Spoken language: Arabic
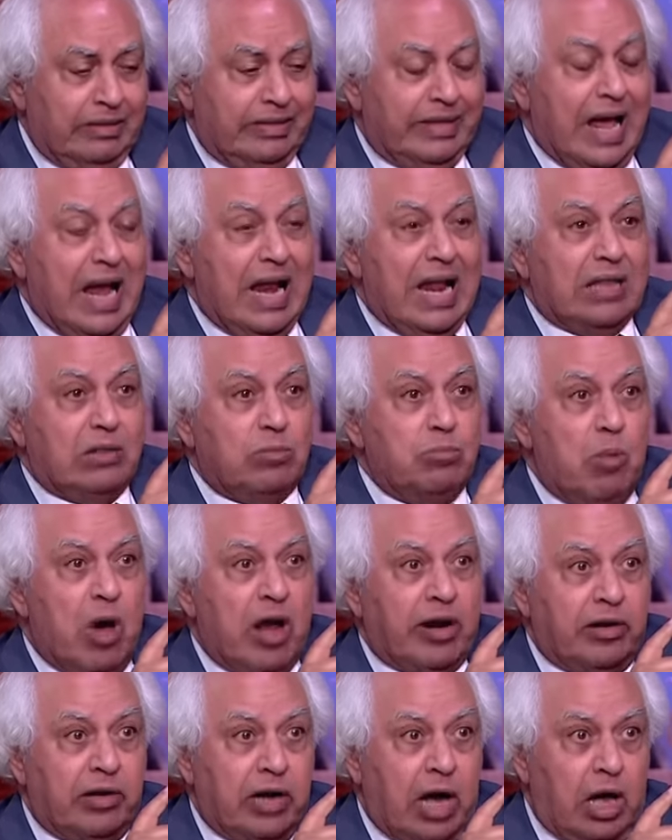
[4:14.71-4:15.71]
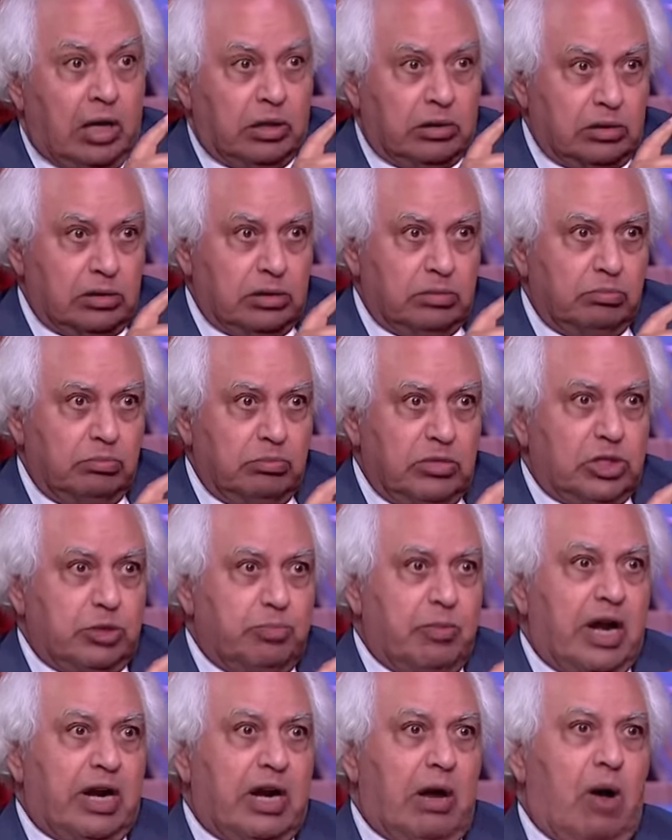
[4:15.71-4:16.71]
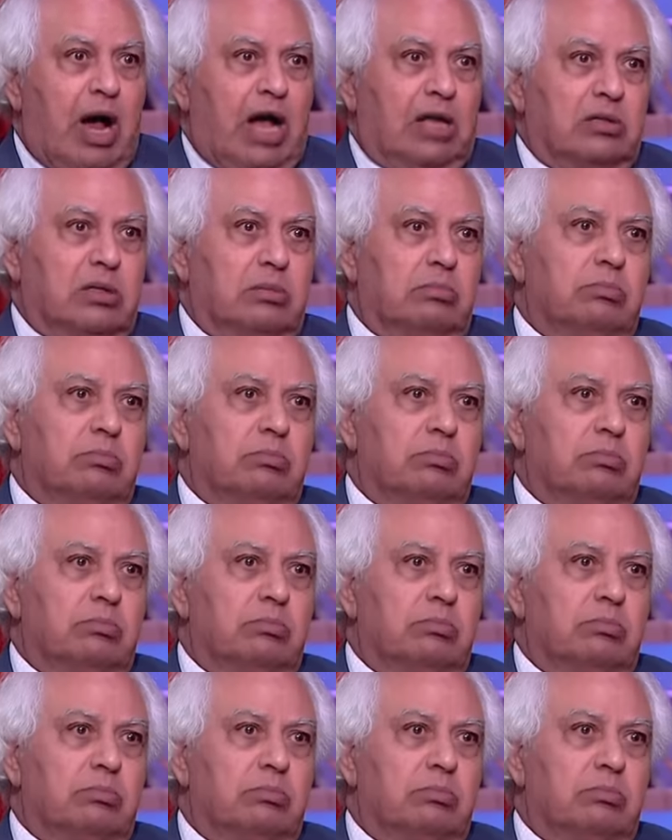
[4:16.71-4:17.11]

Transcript: ثلاث مرات مش مره واحده